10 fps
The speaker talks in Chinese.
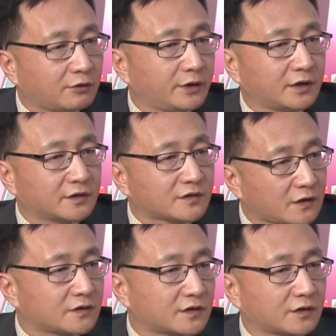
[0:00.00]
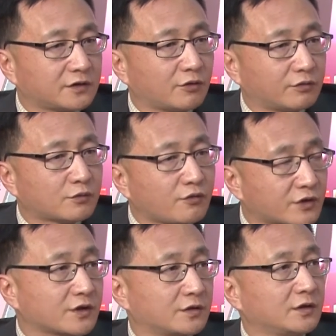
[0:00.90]
会和政治的一种共
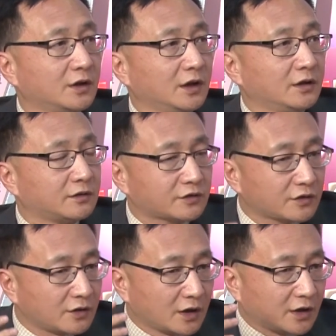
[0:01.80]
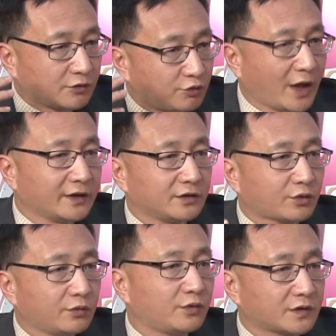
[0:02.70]
识，嗯，是愿意
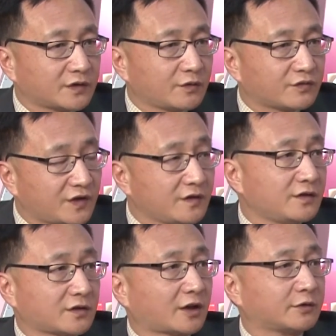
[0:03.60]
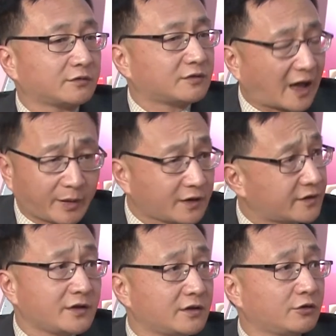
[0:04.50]
通过这种经济上的，哪怕是
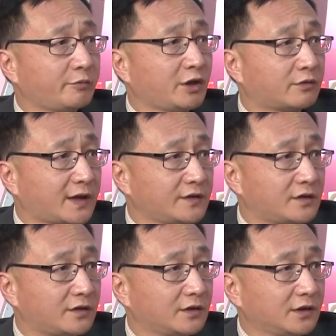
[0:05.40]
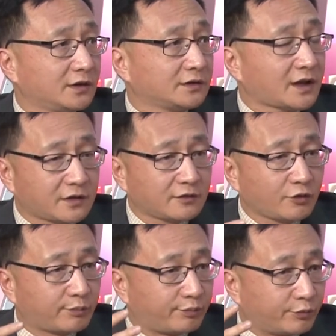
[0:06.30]
竞争都没有关系，但是就
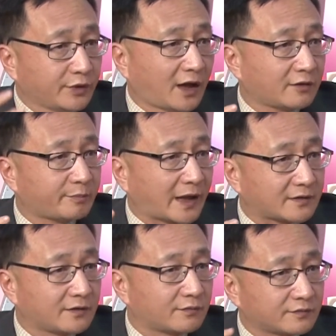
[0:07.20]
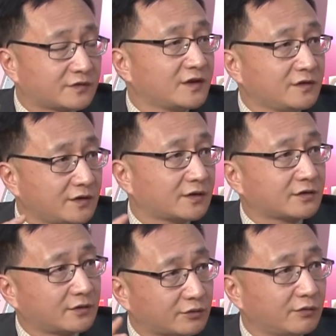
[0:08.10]
不要把这种经济的这
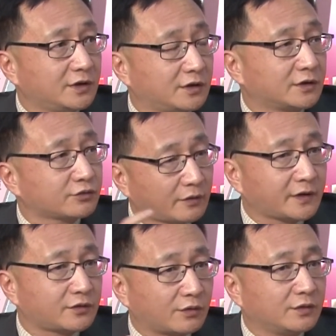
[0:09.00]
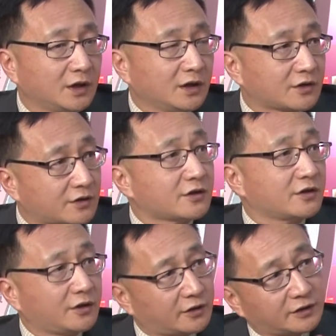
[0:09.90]
个融合作为一种时时
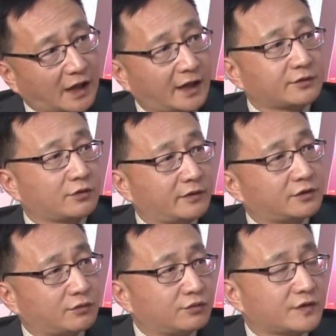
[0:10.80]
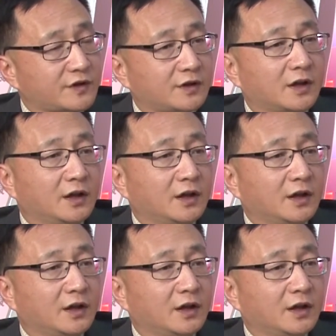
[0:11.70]
刻刻拿来作为一种武器。